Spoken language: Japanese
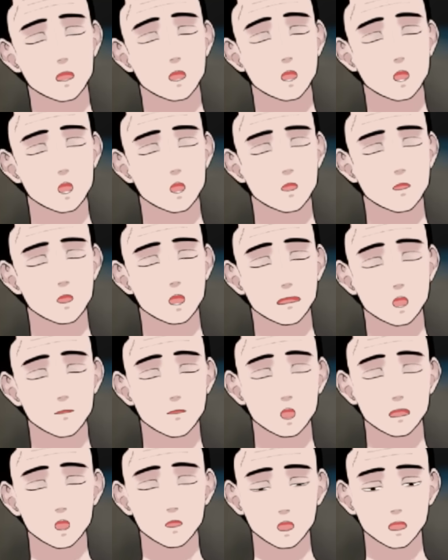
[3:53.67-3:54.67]
他っとけ
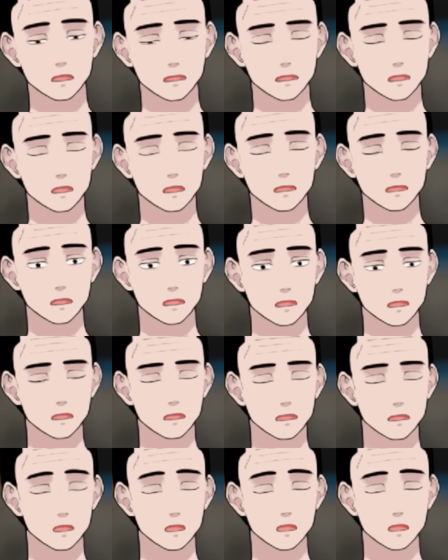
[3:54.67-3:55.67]
ば、
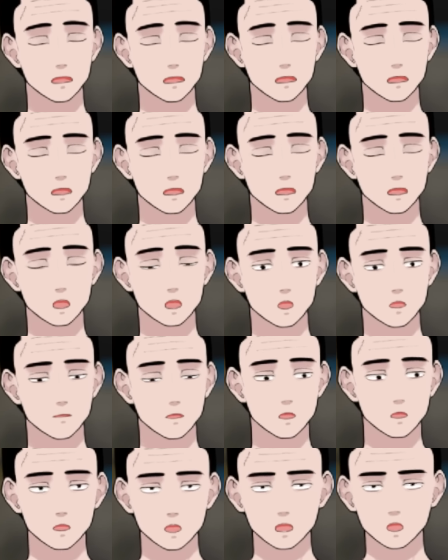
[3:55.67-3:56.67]
こん
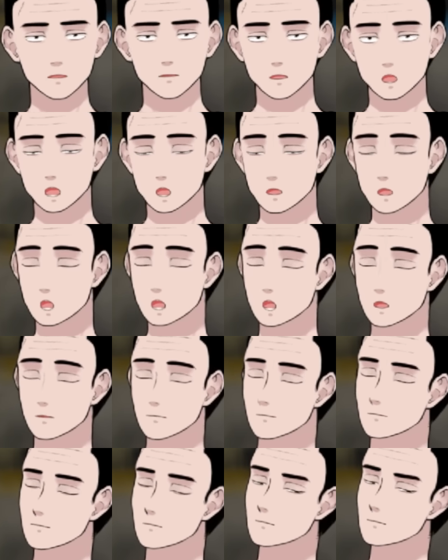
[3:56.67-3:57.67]
なことなってないっ
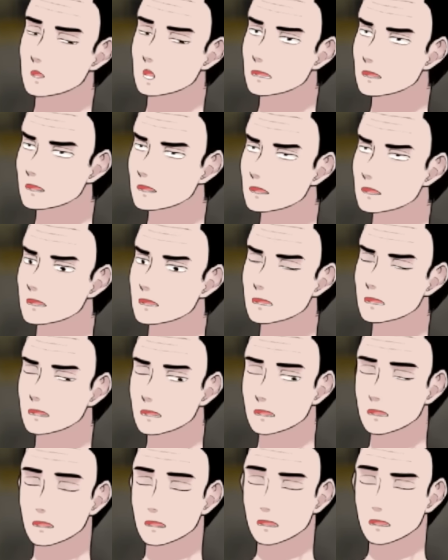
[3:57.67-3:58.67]
ていうか、
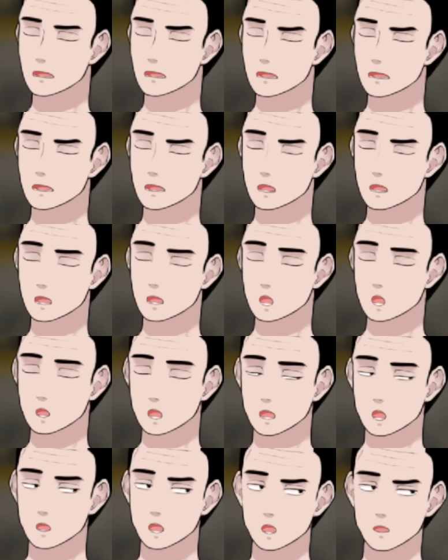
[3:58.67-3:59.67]
ほって
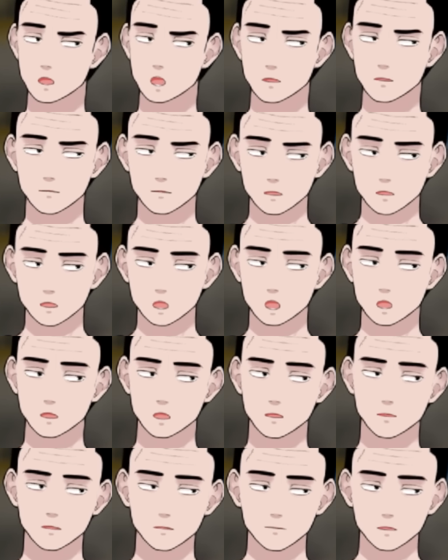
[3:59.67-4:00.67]
出ちゃう、離婚
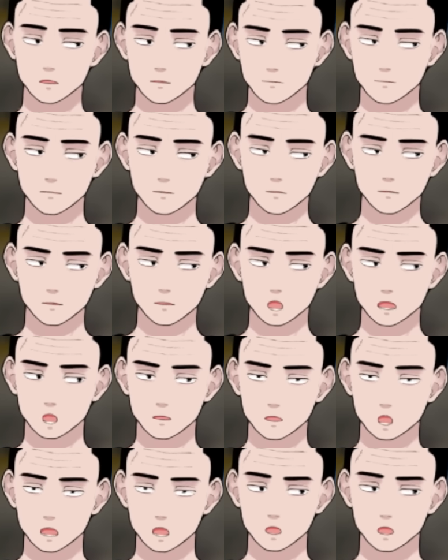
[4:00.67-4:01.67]
しちゃう、まあ、
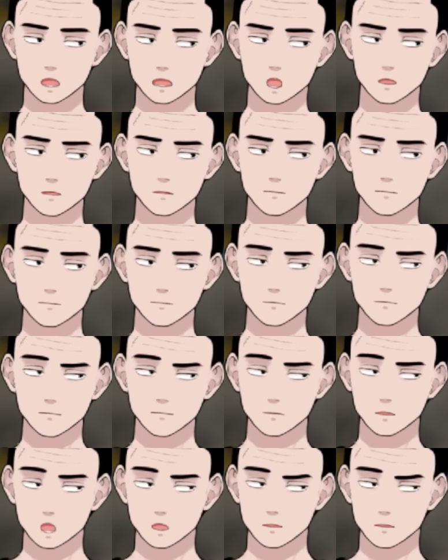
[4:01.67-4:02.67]
おかしい、あ
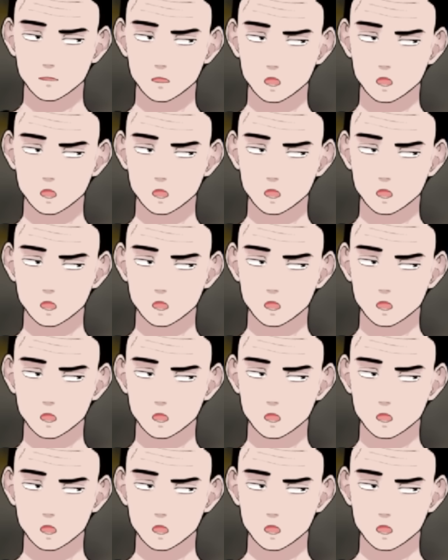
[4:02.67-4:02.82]
の、おか